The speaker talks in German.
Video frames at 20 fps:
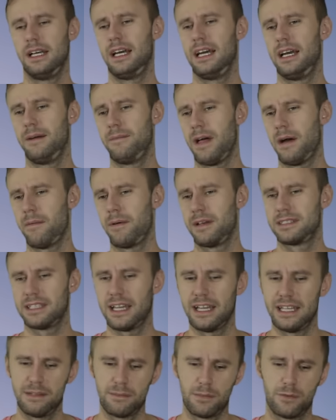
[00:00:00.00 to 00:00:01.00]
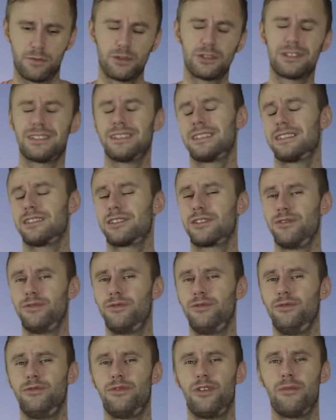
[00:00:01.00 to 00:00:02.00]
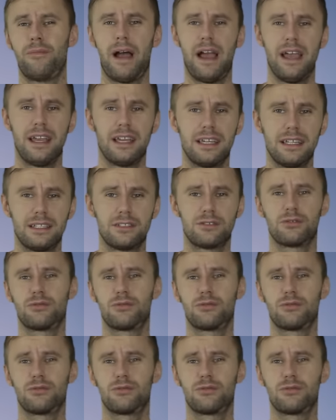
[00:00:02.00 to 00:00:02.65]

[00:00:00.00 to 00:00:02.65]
Ähm, aber sei dir bewusst, dass das Gefühl vorbeigeht.